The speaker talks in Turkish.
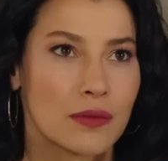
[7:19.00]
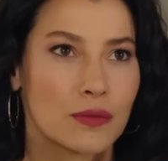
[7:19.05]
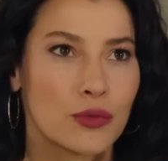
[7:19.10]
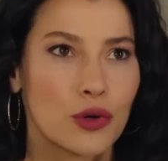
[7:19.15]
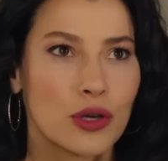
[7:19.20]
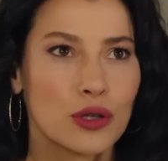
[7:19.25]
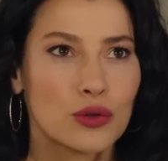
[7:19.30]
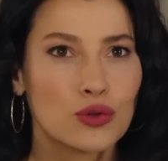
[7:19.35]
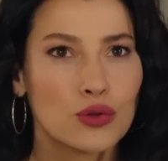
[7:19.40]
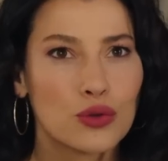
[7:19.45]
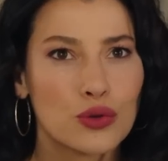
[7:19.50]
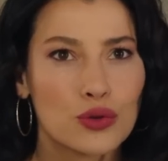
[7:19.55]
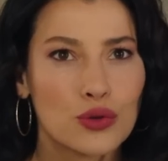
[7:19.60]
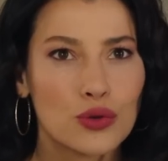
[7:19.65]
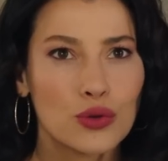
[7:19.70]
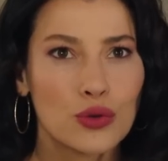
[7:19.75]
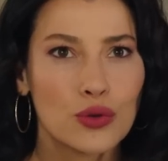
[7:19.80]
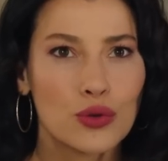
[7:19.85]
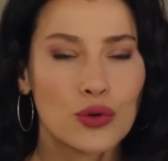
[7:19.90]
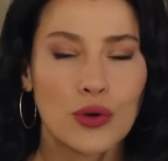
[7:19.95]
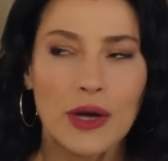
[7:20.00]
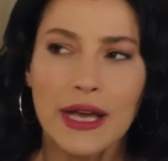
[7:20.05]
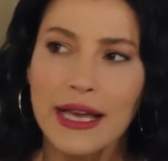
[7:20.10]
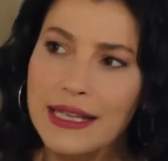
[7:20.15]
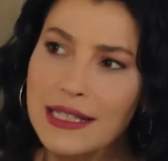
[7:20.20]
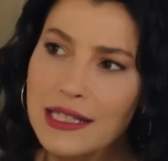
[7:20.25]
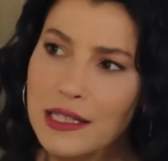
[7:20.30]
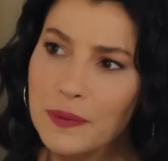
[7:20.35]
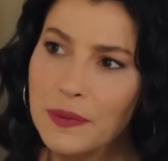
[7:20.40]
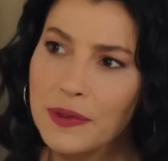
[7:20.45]
Böyle duygulu,
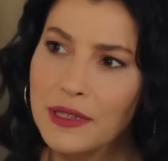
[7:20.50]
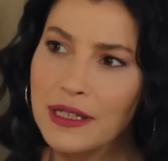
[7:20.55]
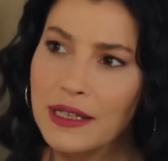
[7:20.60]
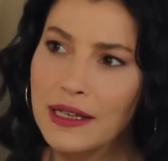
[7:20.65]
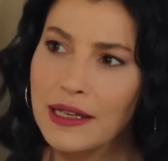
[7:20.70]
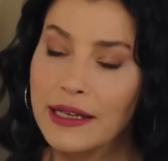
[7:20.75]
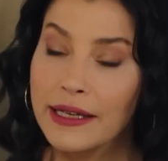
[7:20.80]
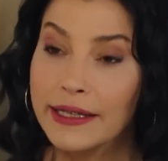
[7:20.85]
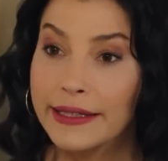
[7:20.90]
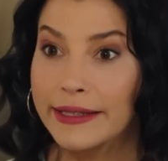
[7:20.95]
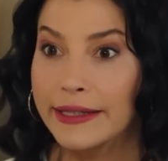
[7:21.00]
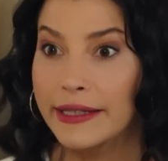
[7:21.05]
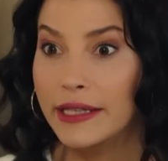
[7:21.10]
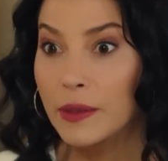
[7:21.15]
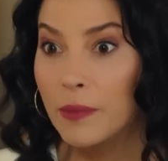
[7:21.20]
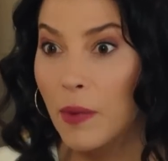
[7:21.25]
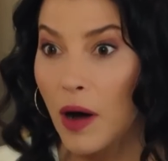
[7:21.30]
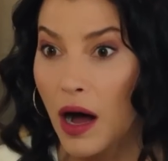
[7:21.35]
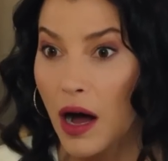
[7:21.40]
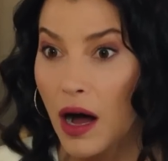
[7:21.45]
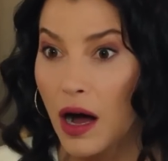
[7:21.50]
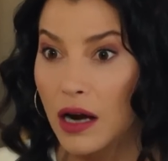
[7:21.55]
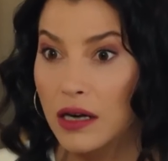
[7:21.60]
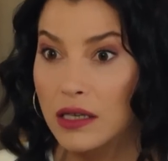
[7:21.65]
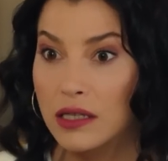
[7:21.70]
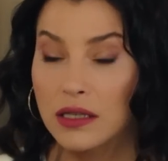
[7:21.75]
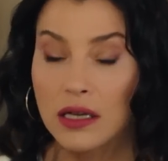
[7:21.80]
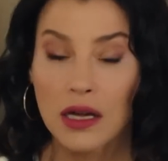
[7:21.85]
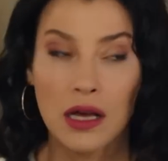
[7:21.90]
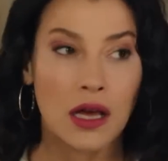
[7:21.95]
esprili,
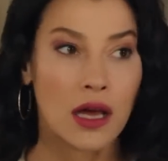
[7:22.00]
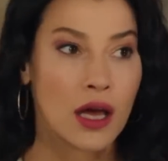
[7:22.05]
kibar,